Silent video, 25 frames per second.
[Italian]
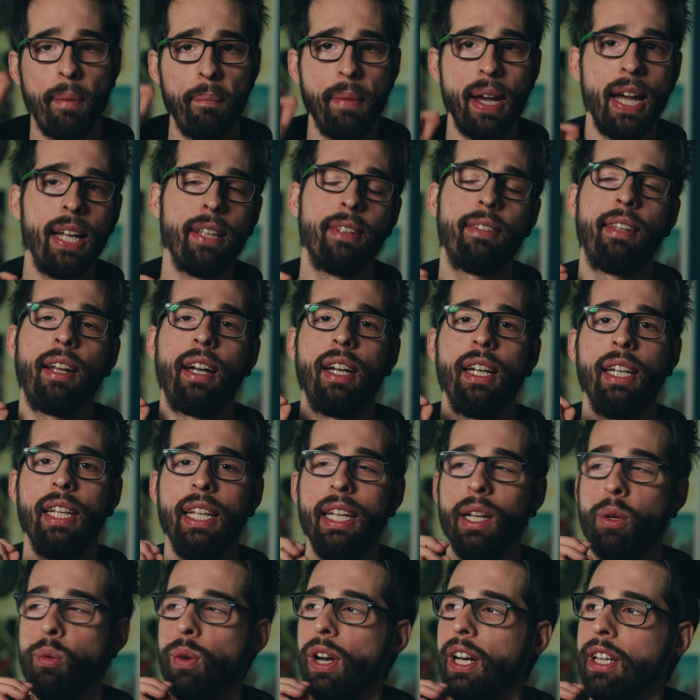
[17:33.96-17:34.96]
a
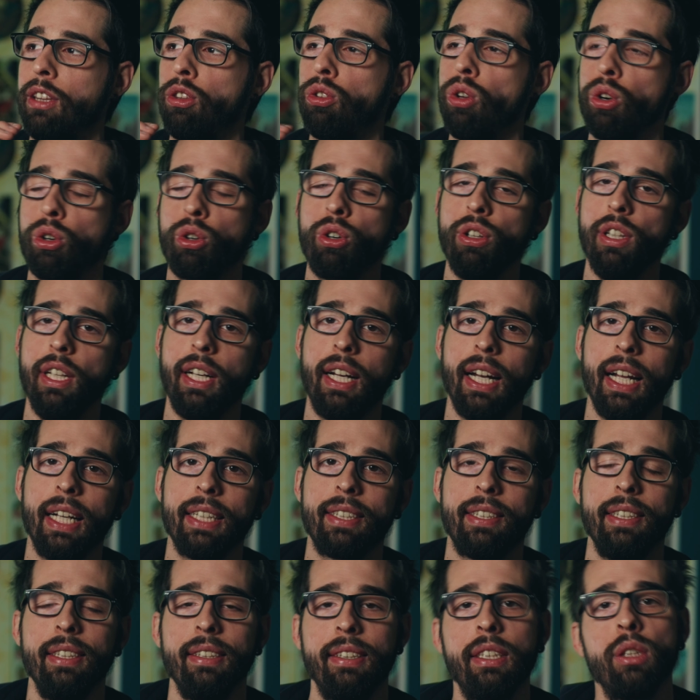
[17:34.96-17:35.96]
mettergli quel tocco di
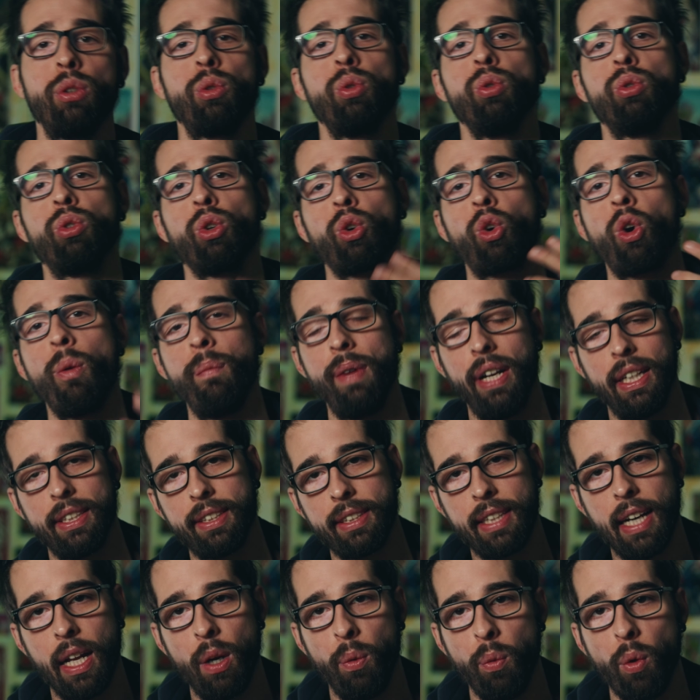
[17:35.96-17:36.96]
classe in tessuto come la
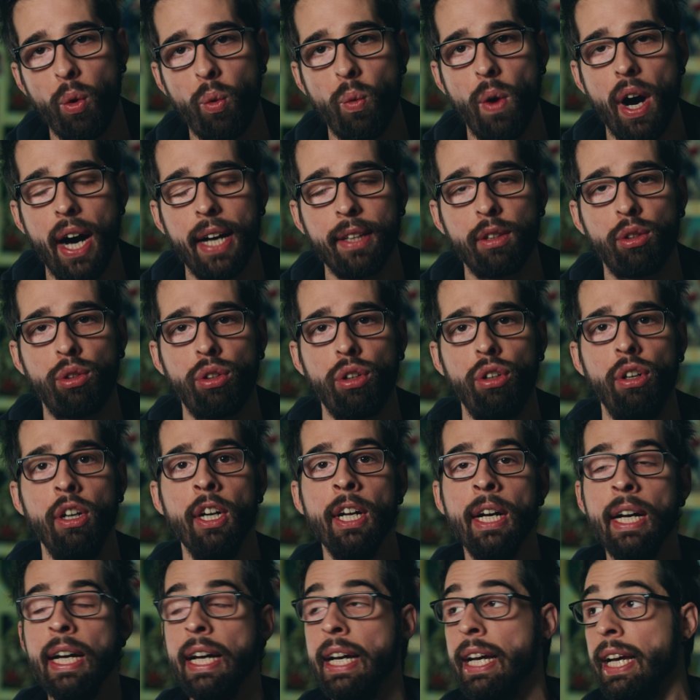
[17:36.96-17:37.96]
scala 1.4
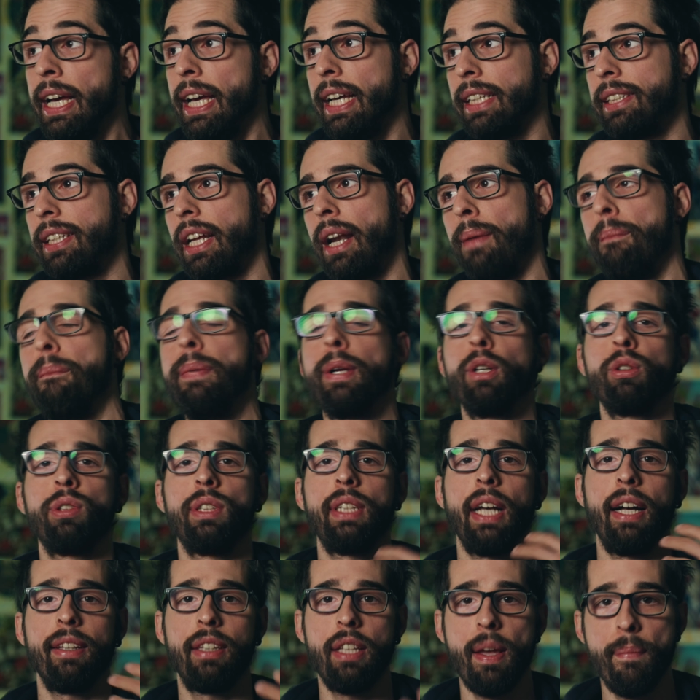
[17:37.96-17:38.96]
e sarebbero
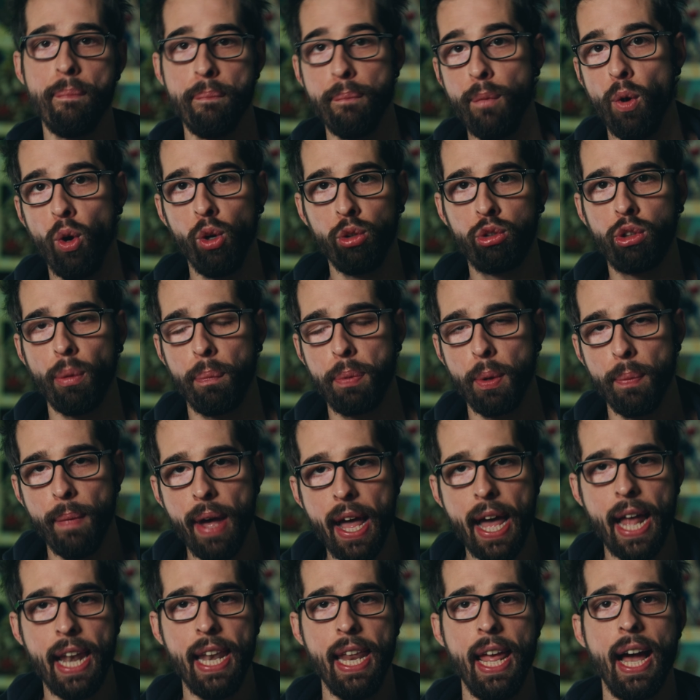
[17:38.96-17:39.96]
state molto più
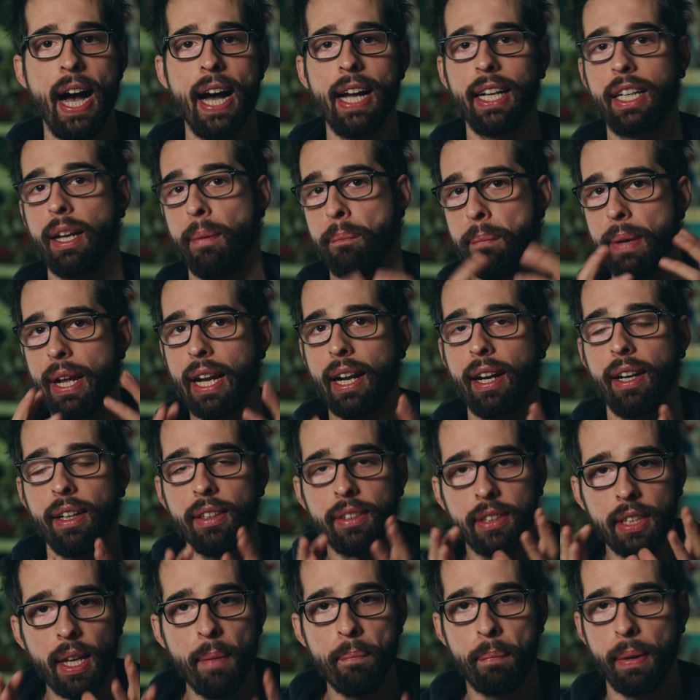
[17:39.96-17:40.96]
belle anche per,
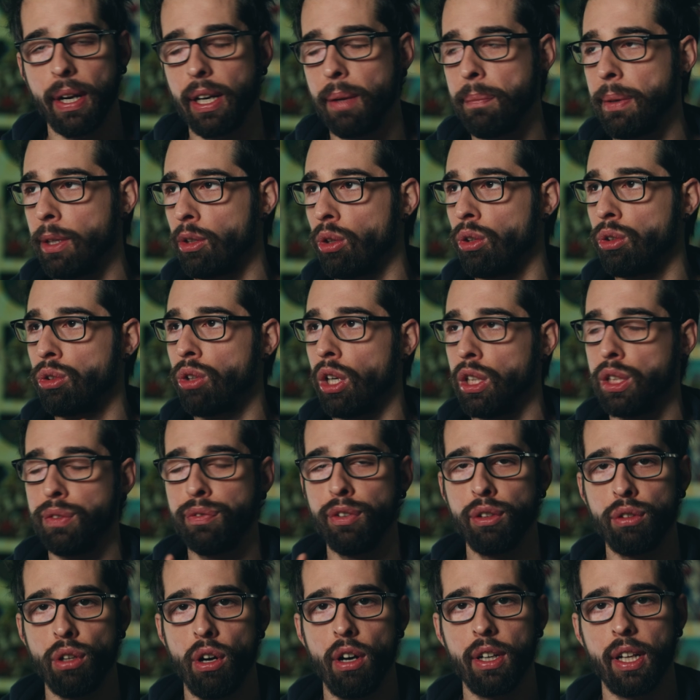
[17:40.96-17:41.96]
sempre ripeto, Toys
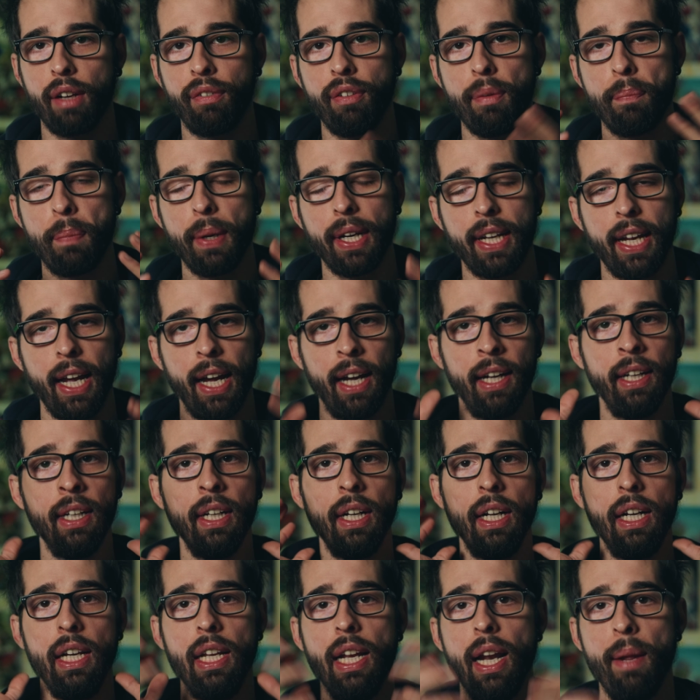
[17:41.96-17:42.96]
Photography perché
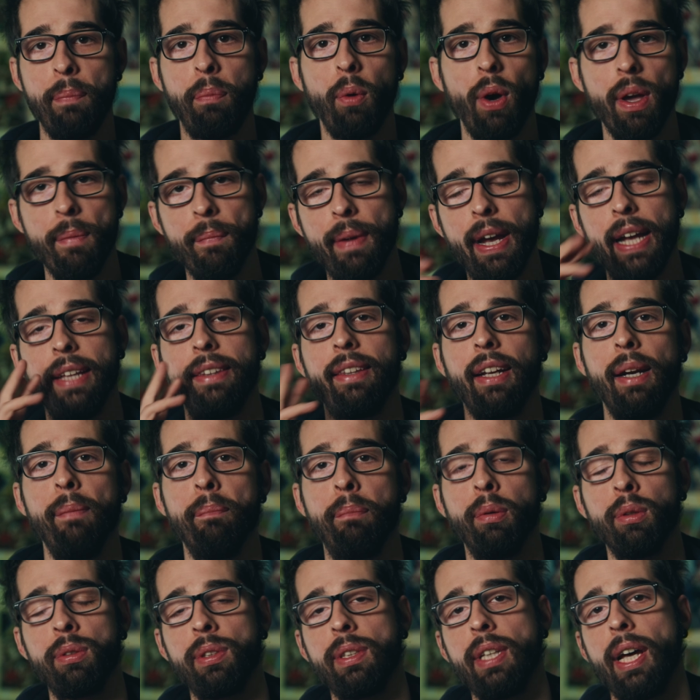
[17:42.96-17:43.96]
le puoi mettere,
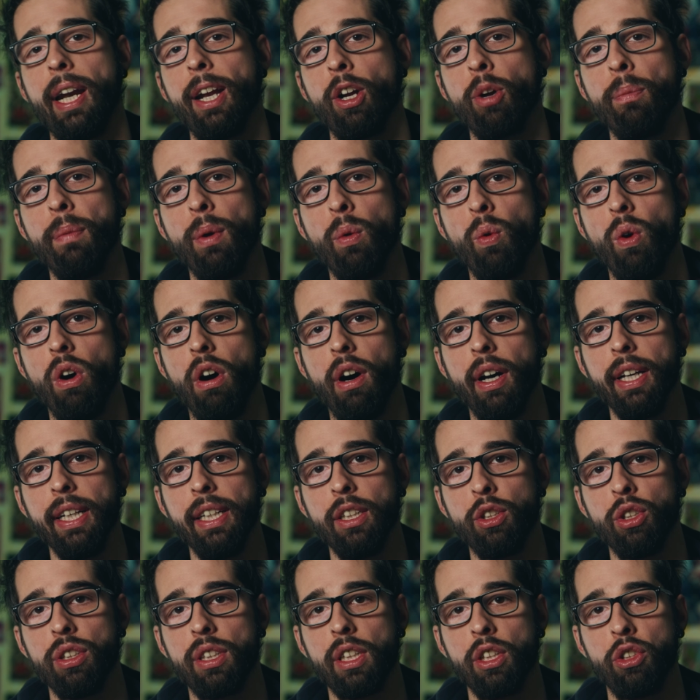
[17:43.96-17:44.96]
impostare come vuoi,
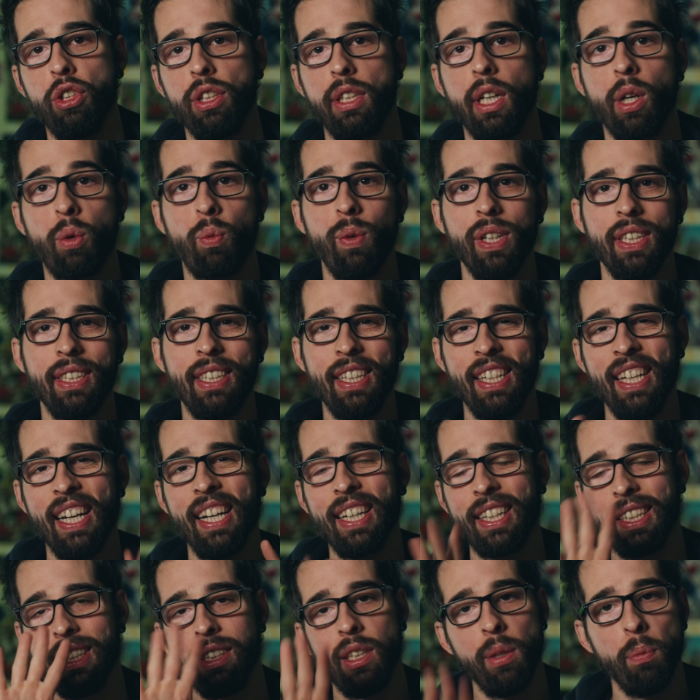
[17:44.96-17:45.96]
eccetera, eccetera. Queste
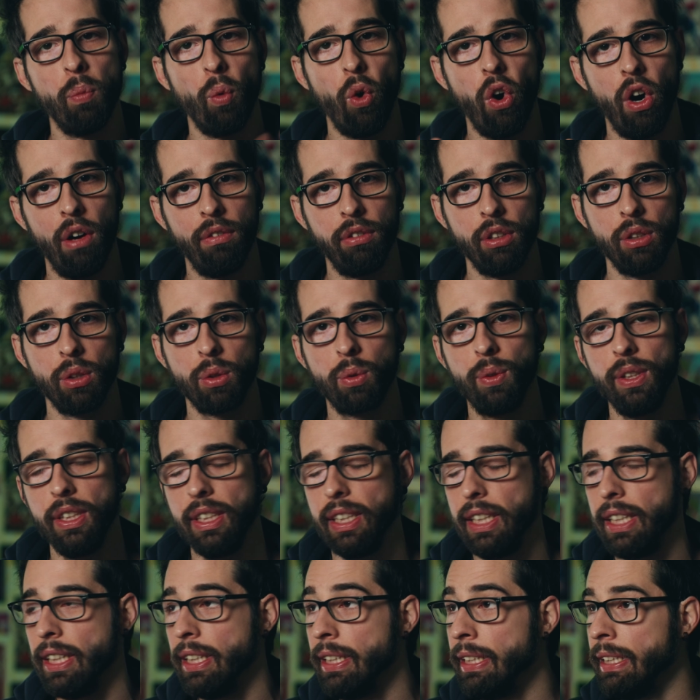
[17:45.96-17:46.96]
neanche si muovono,
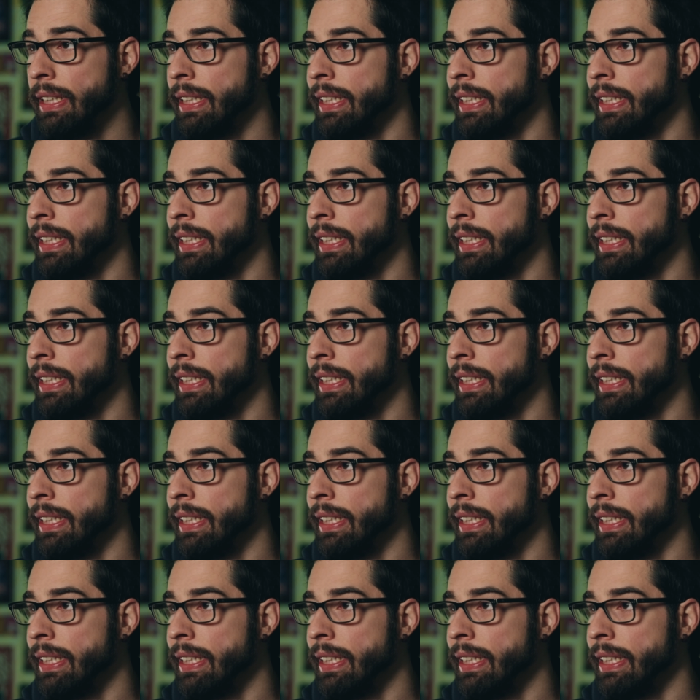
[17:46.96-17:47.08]
quindi,